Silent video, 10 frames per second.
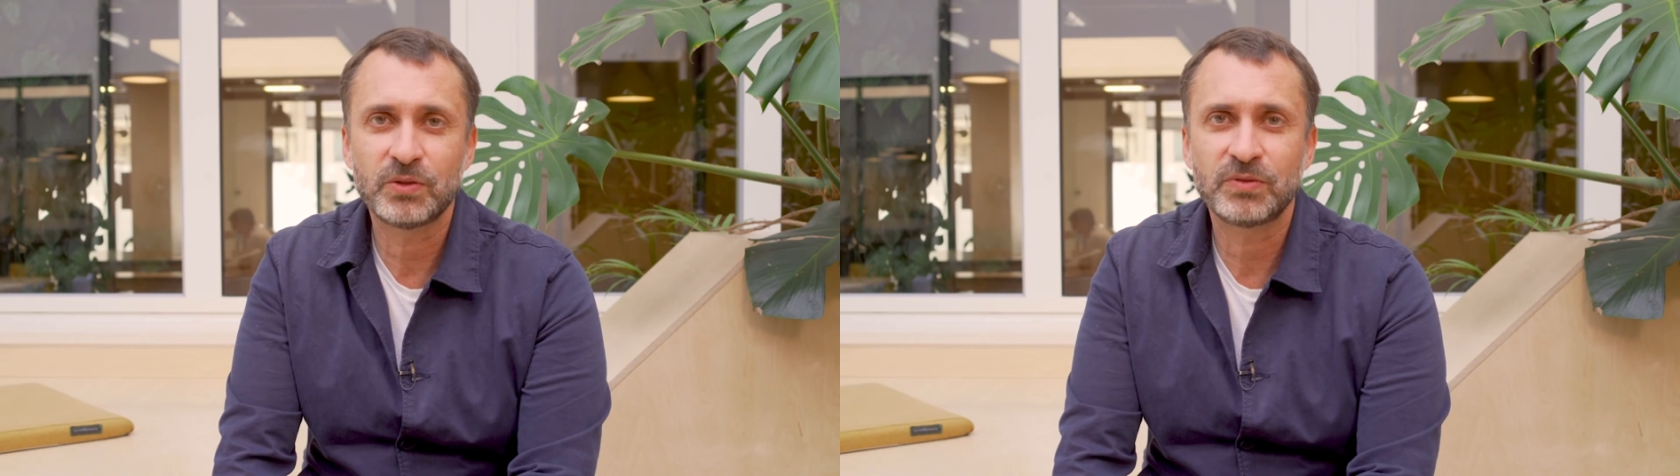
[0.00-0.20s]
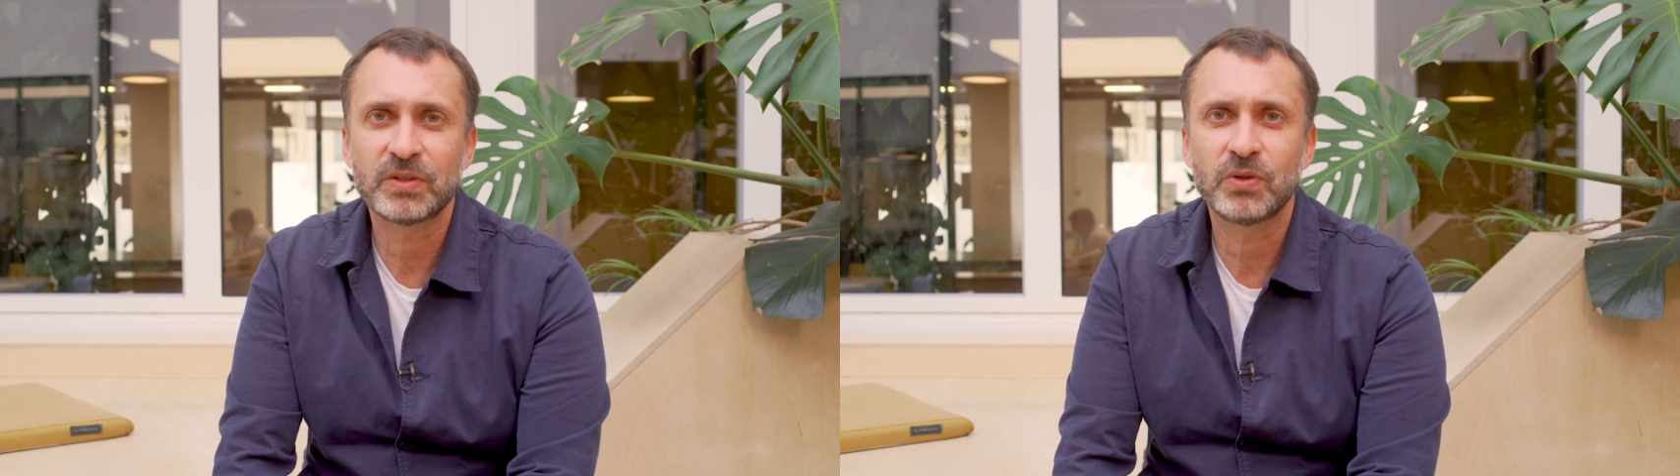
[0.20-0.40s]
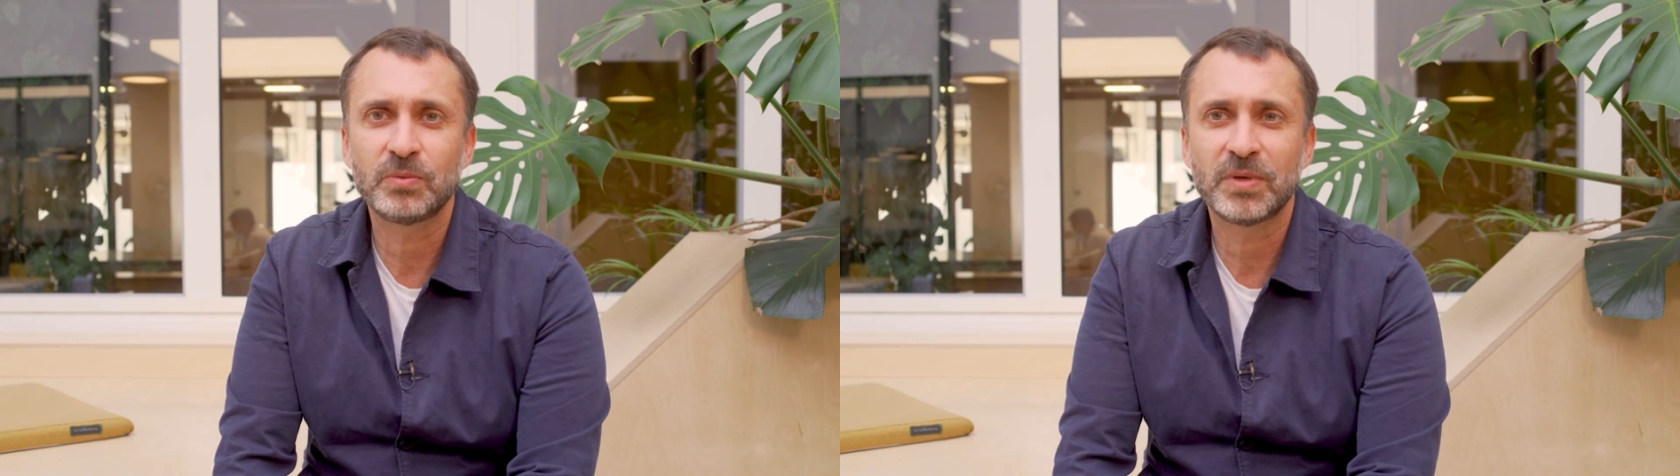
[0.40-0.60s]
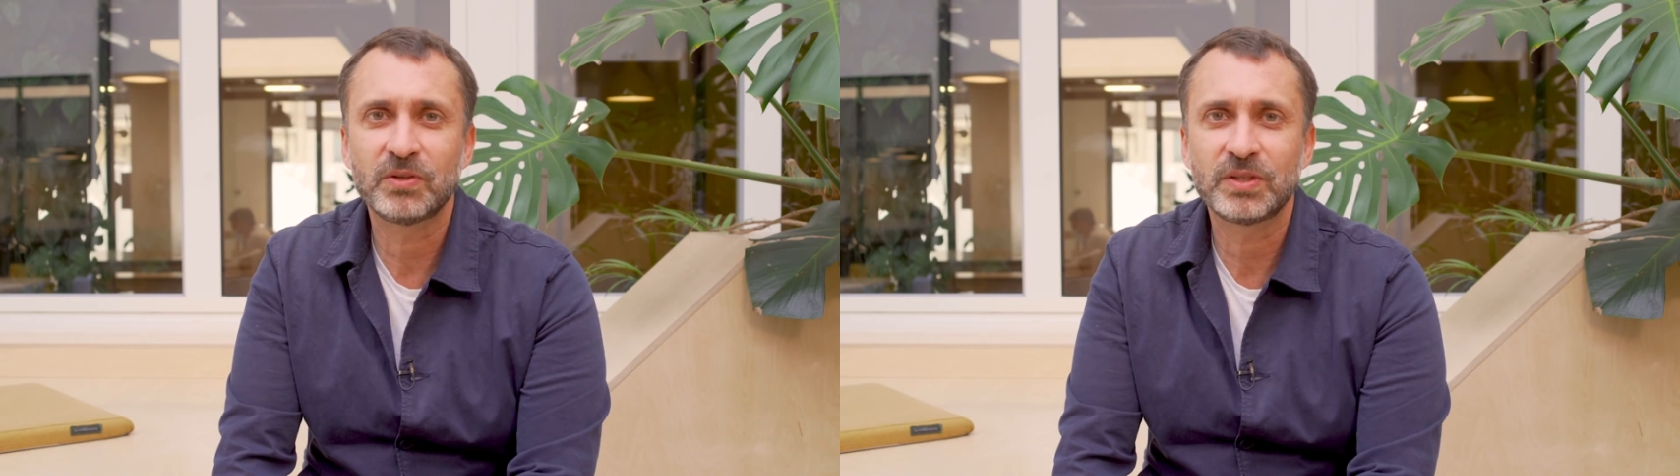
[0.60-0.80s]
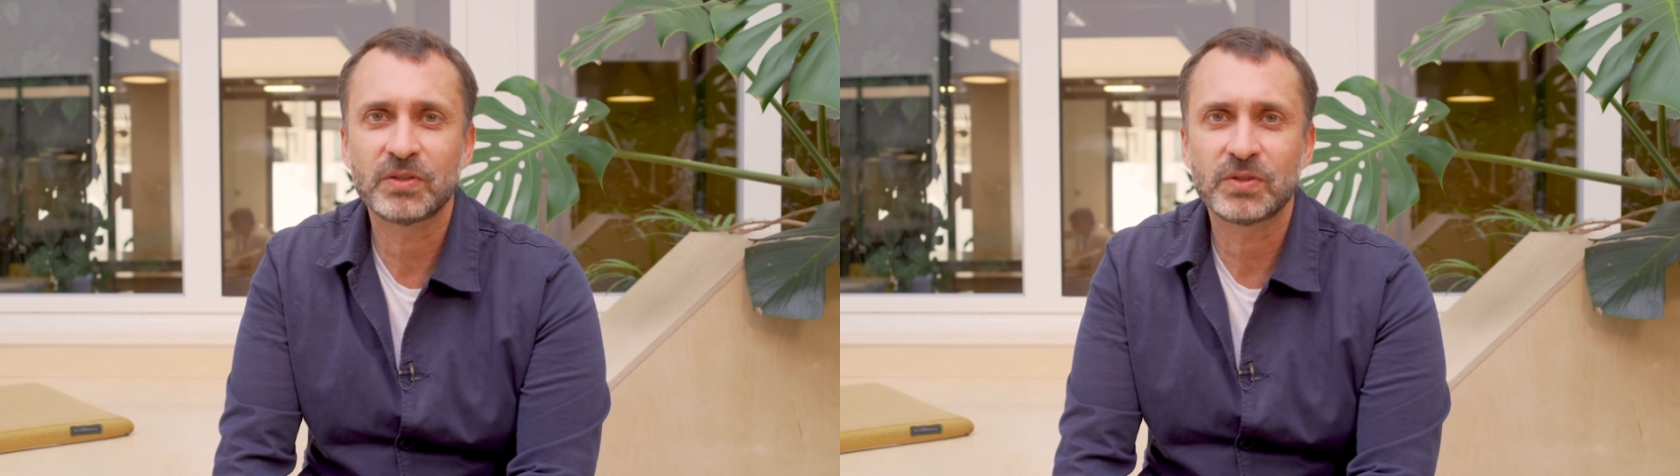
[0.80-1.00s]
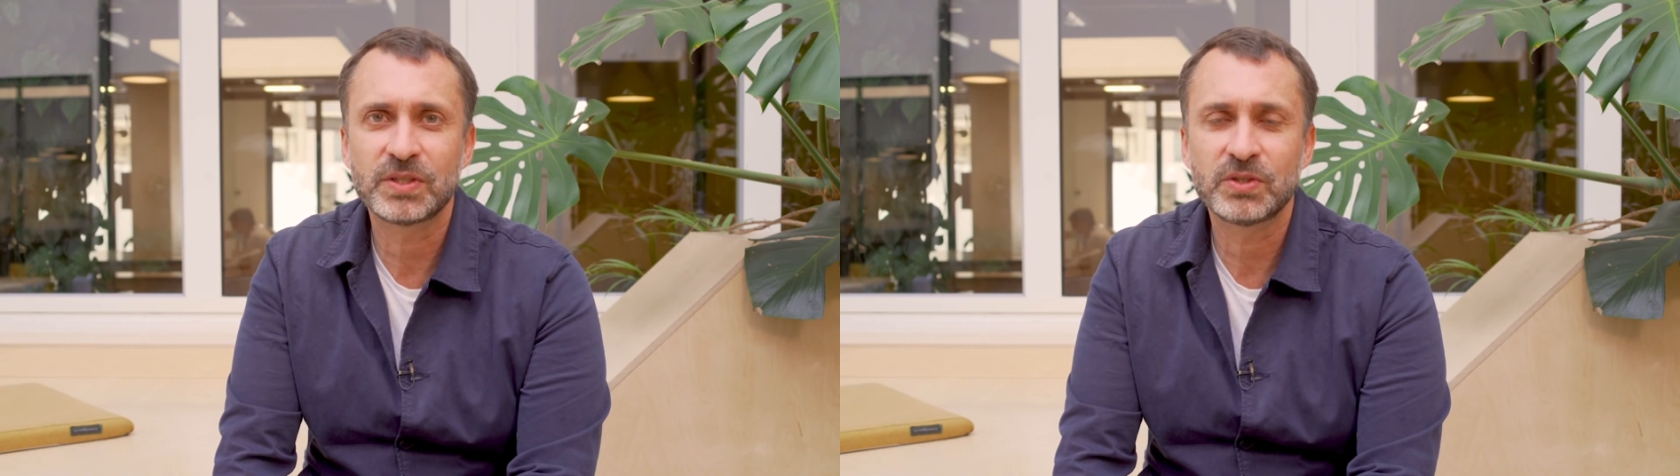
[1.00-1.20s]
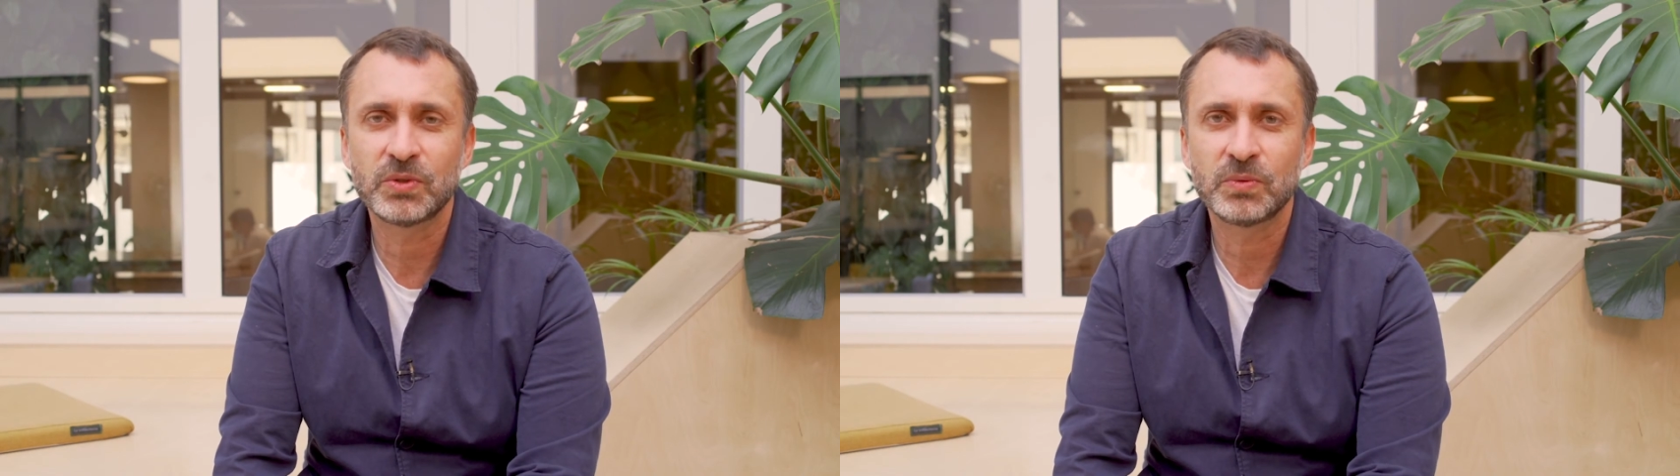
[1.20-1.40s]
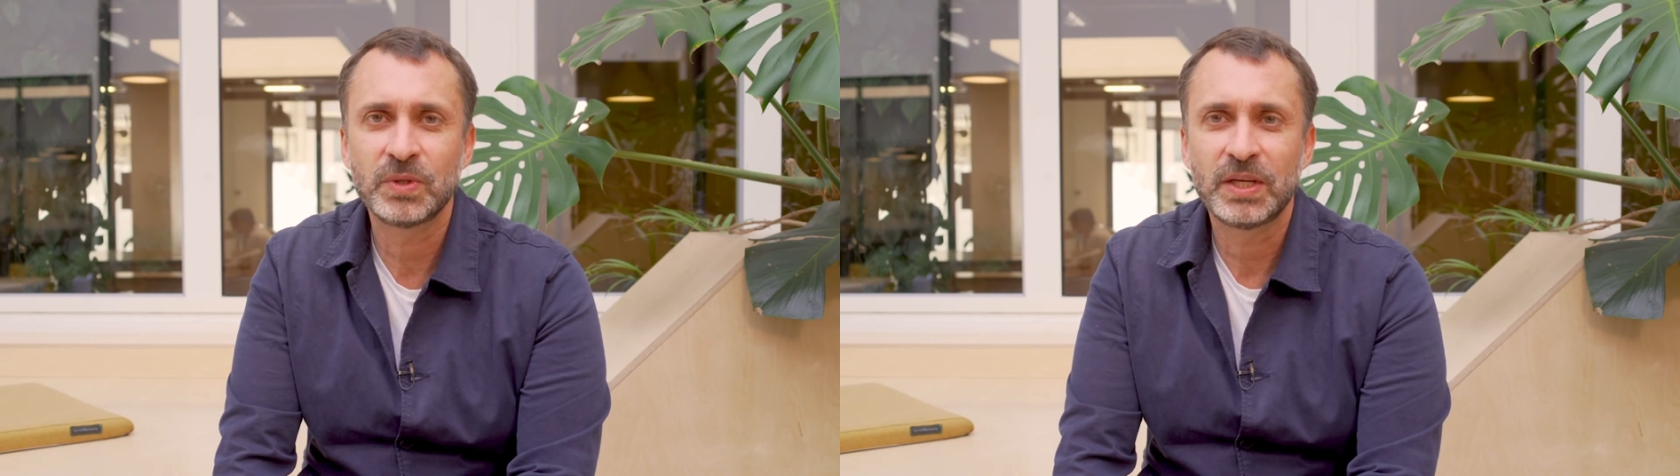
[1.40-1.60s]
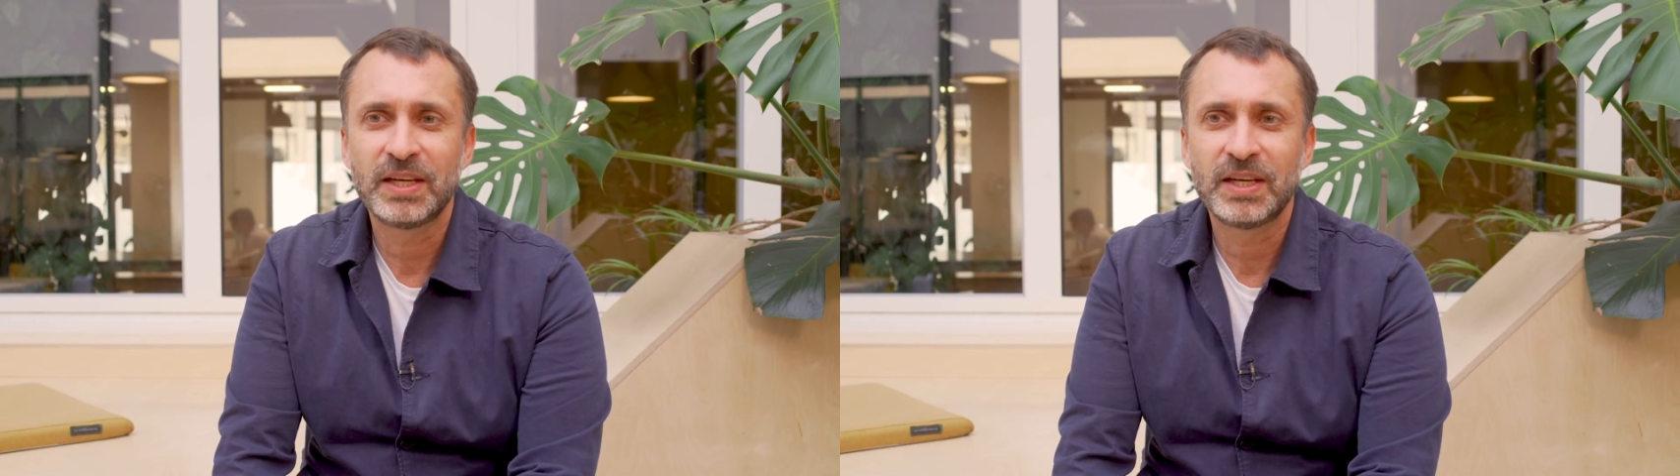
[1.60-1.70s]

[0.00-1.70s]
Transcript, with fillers: du facteur humain dans les transitions,